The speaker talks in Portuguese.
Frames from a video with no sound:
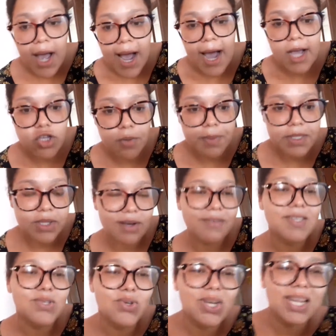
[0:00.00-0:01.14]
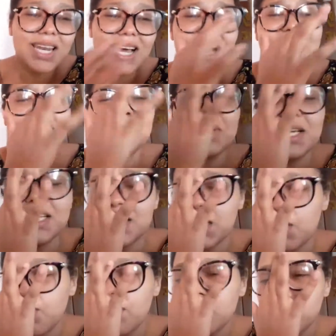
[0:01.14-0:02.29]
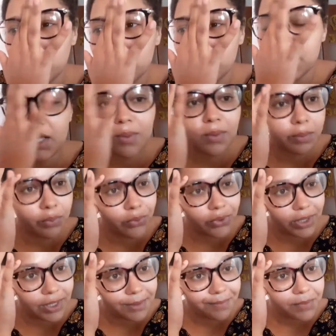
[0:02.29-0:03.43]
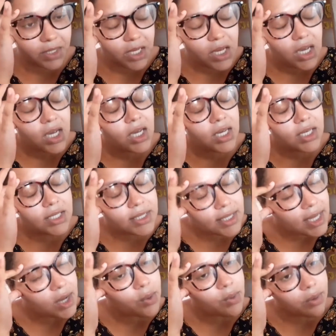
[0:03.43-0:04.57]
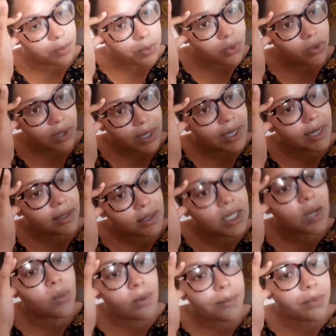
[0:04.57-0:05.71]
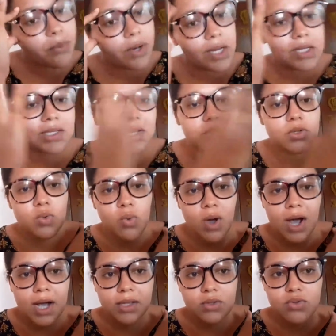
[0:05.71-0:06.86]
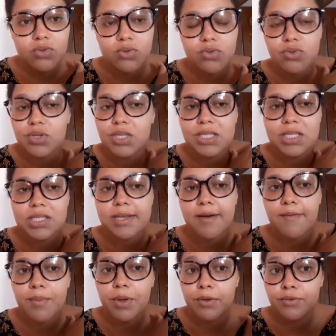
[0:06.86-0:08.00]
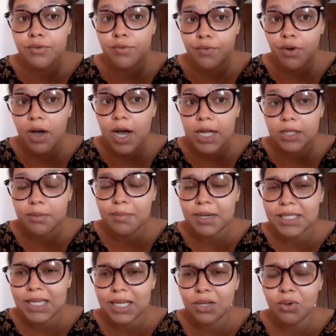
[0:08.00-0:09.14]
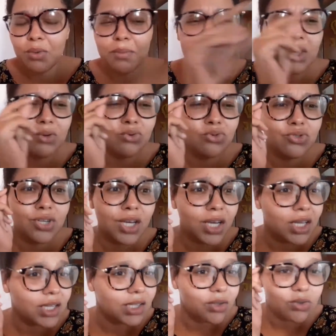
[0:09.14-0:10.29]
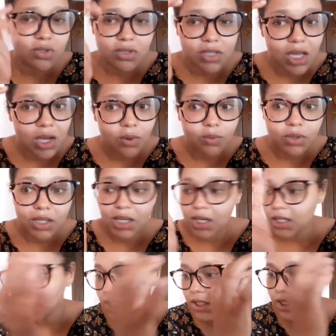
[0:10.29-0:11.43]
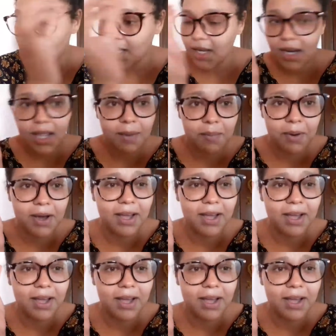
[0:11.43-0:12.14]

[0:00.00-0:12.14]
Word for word: Aí só passei uma vassourinha na casa, porque tá uma, gente, tá uma poeira. Tá uma poeira, tá uma poeira. Só os quartos que se salvam porque são forrados. Mas aqui no meio, gente do céu, tinha tanta areia.